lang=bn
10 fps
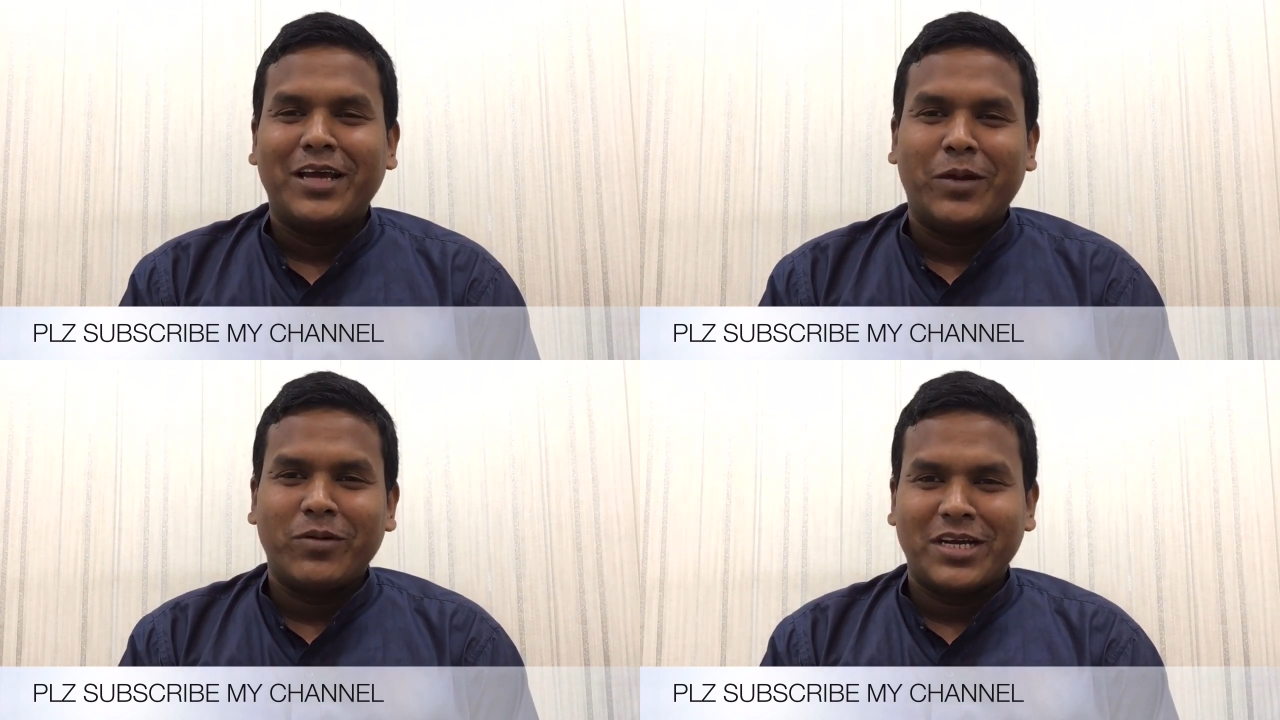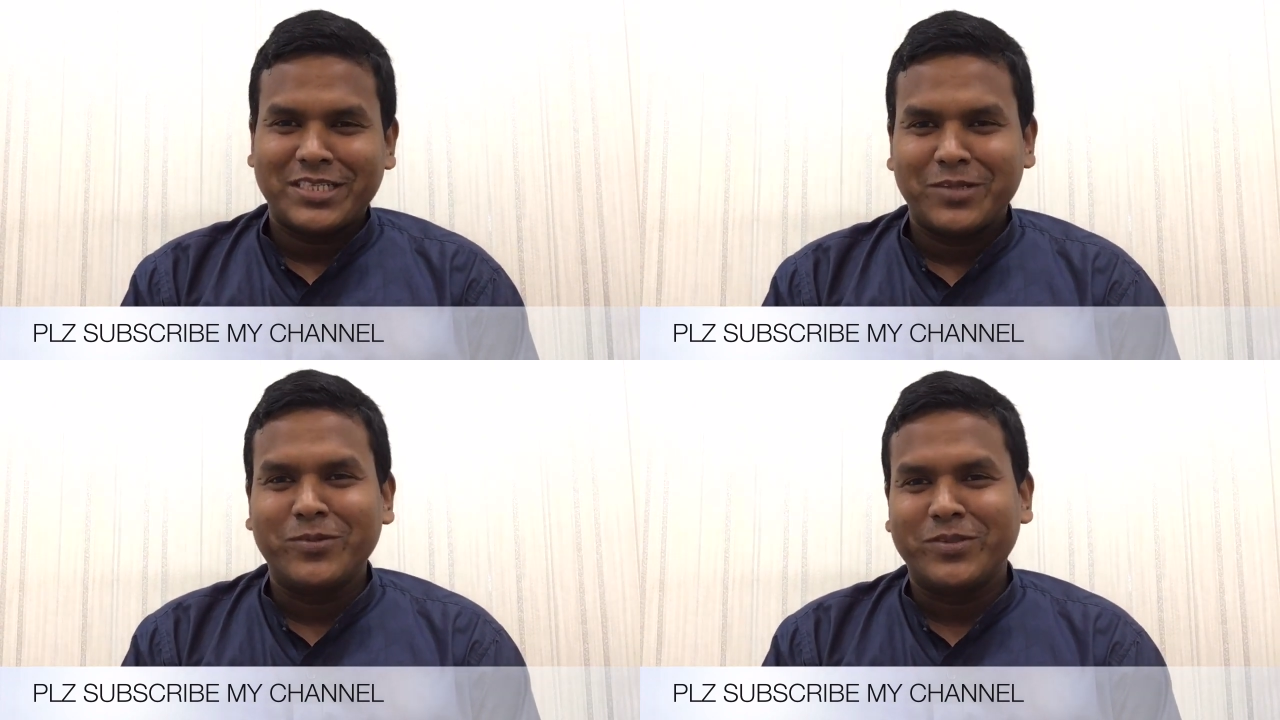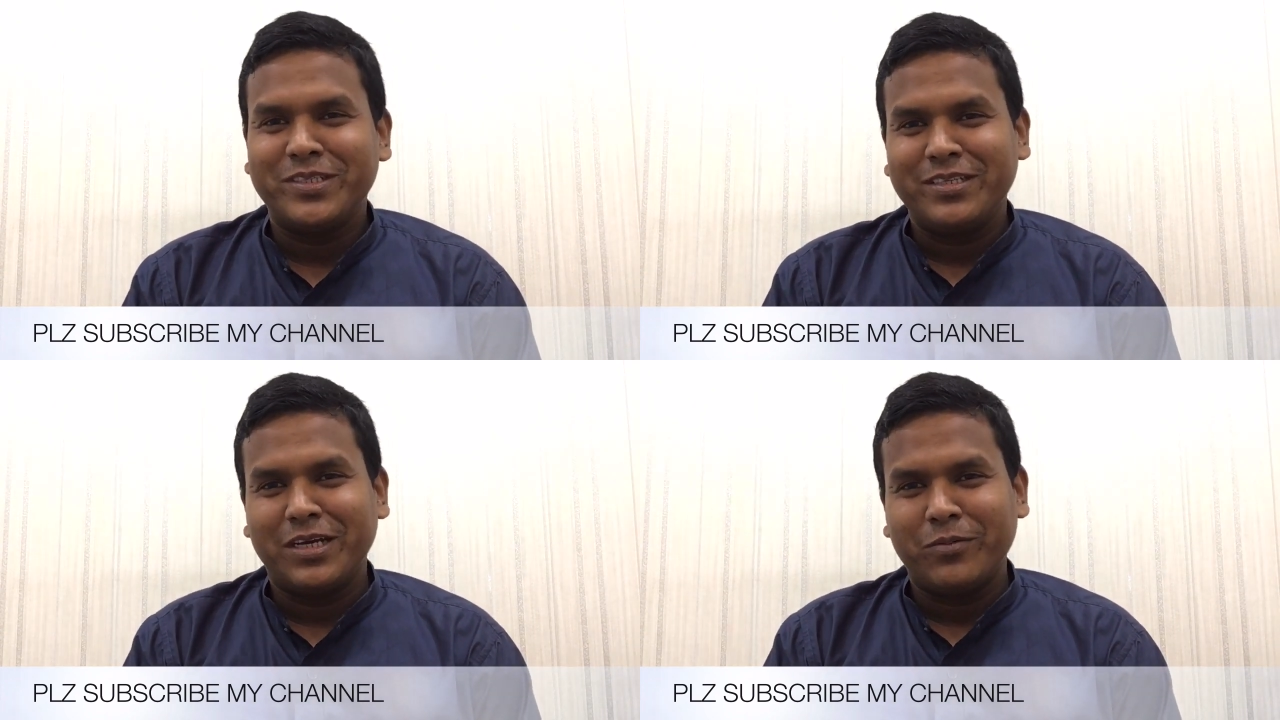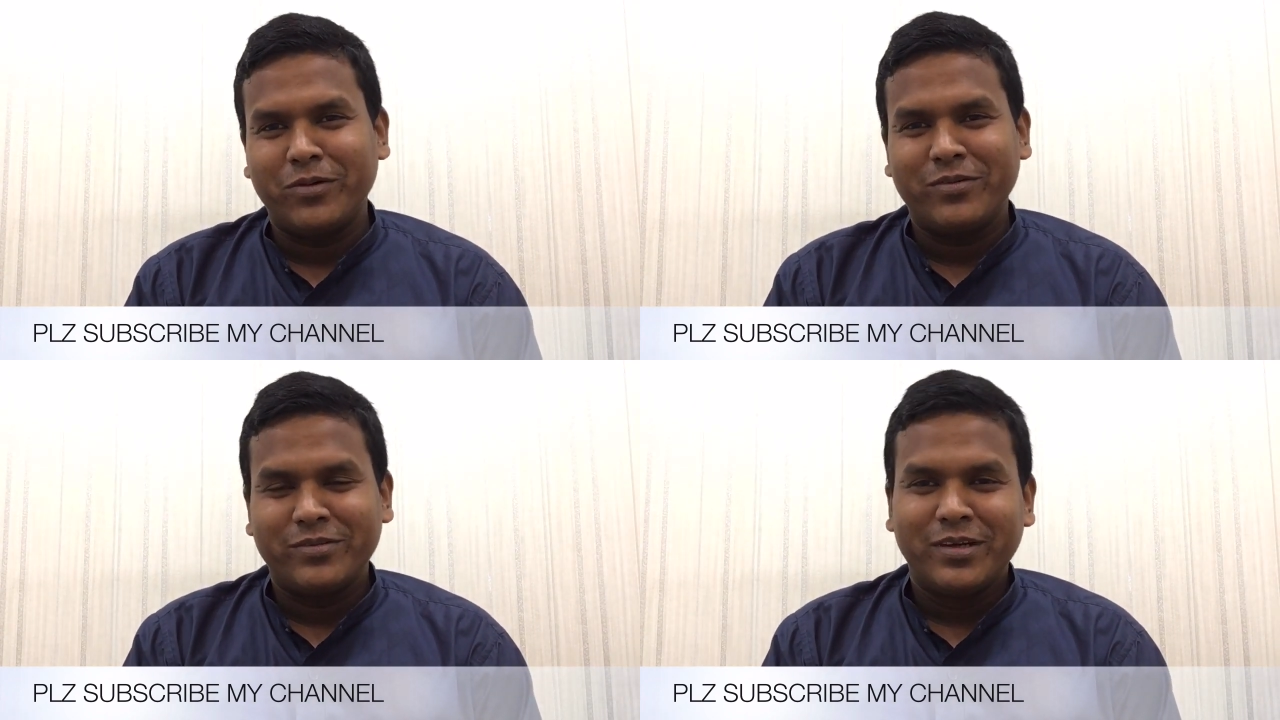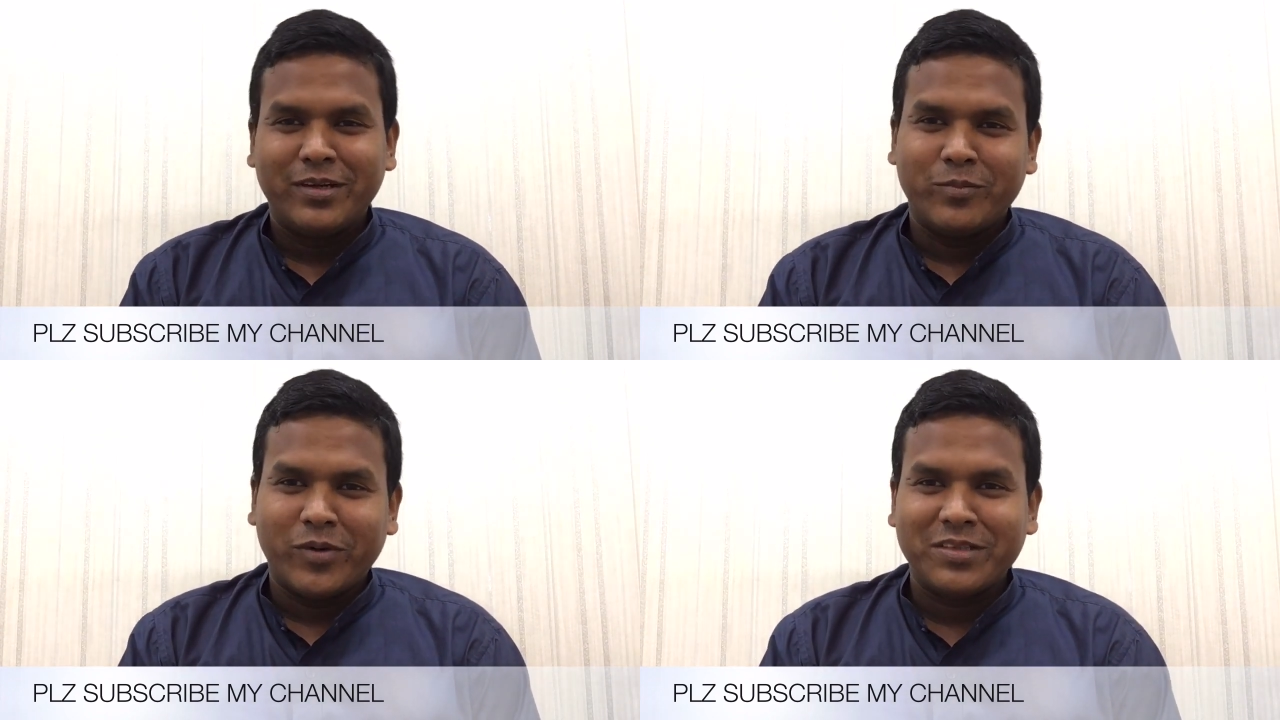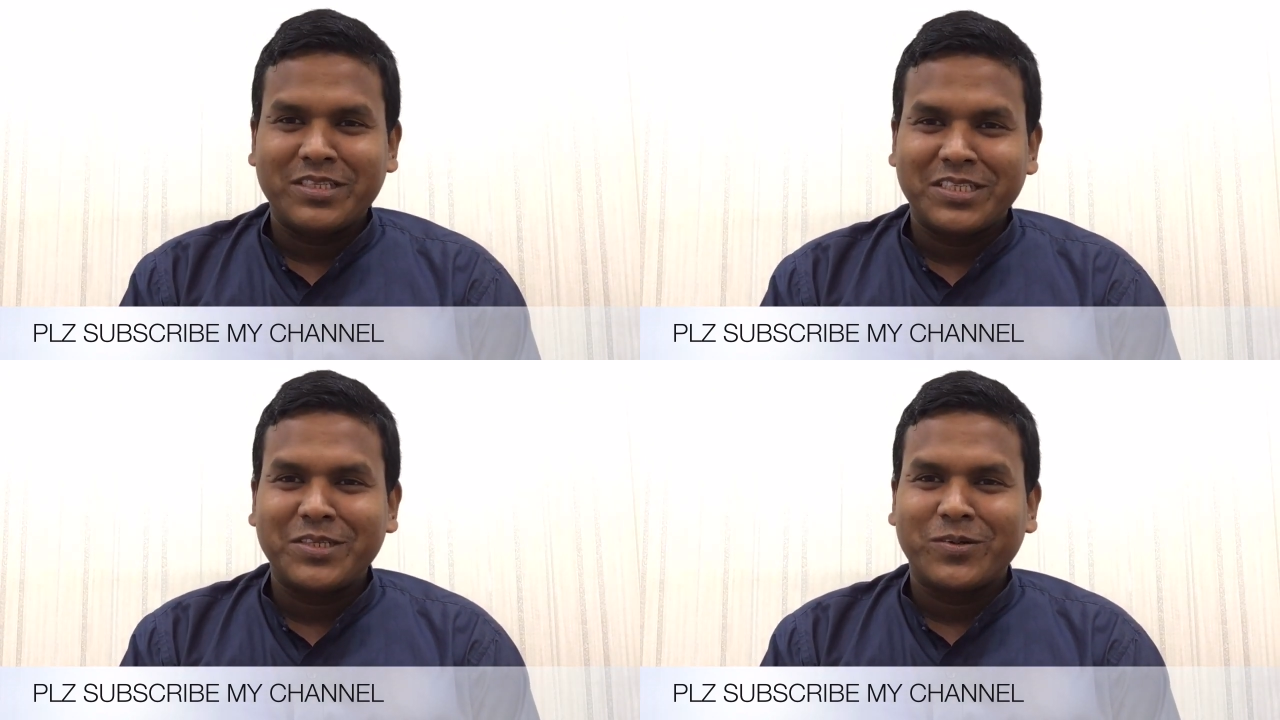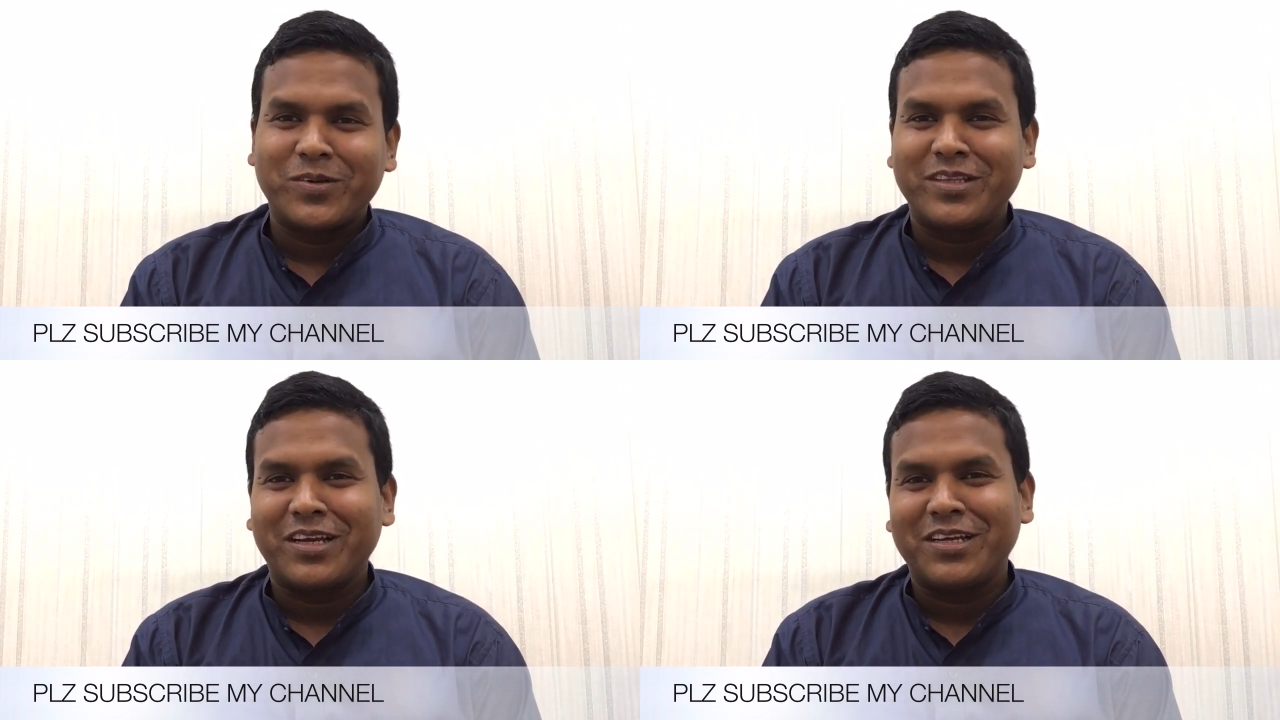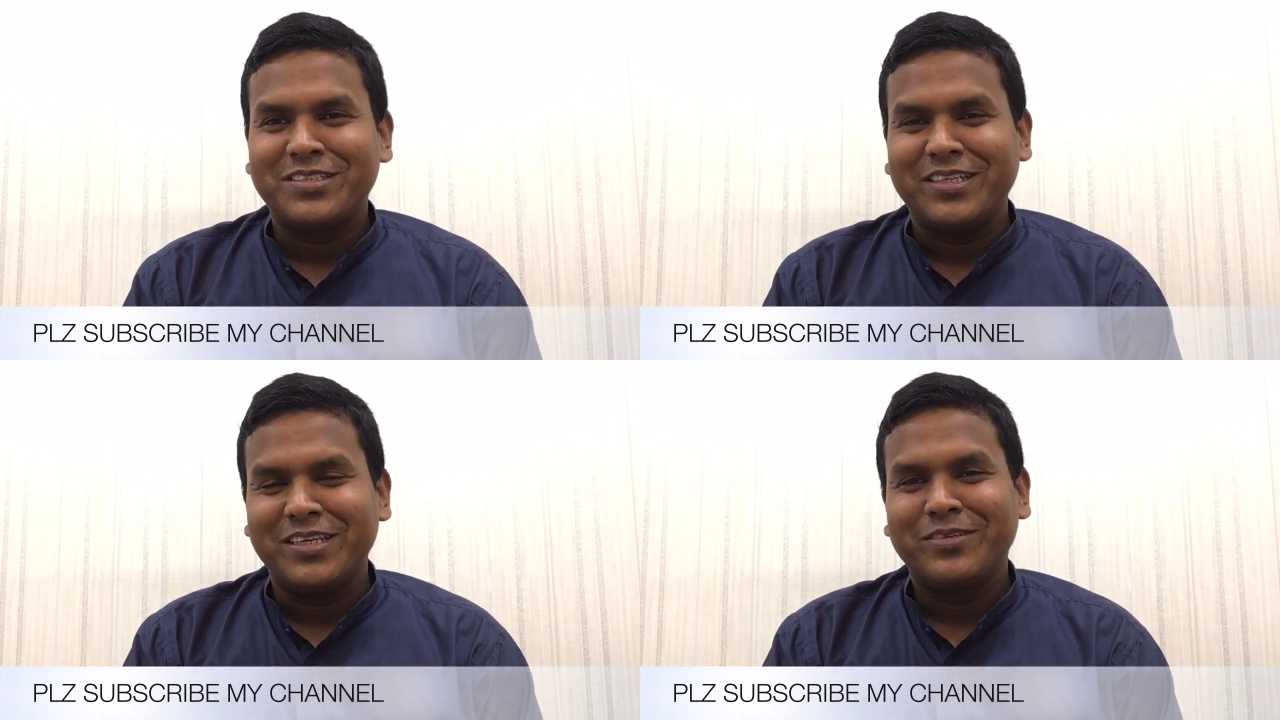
এবং আশা করছি এবং মহান সৃষ্টিকর্তার কাছে